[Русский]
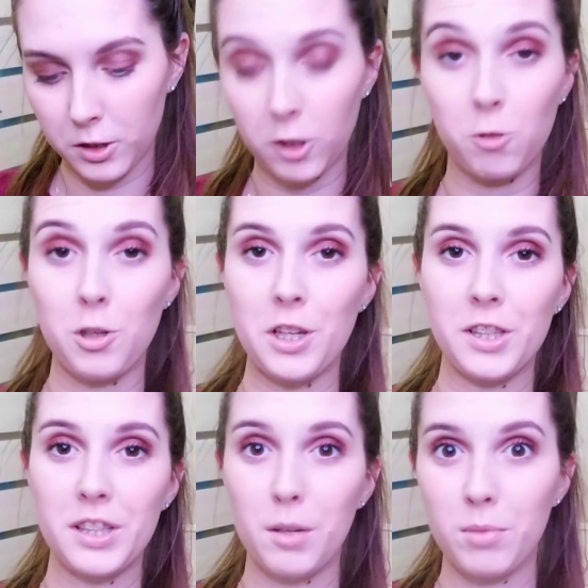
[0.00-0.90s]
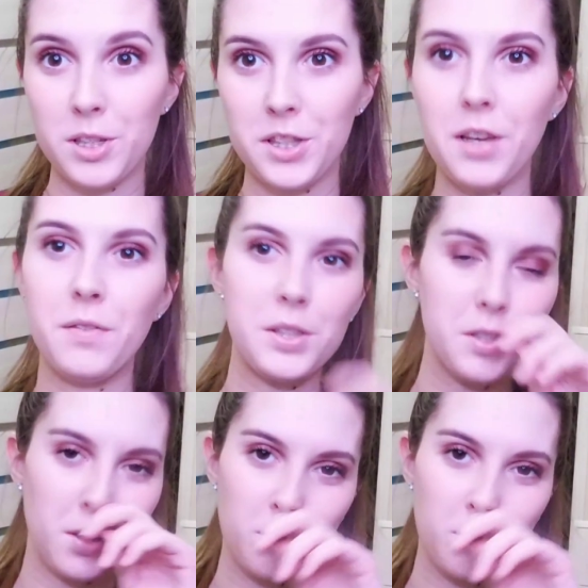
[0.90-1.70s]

такое необычное видео.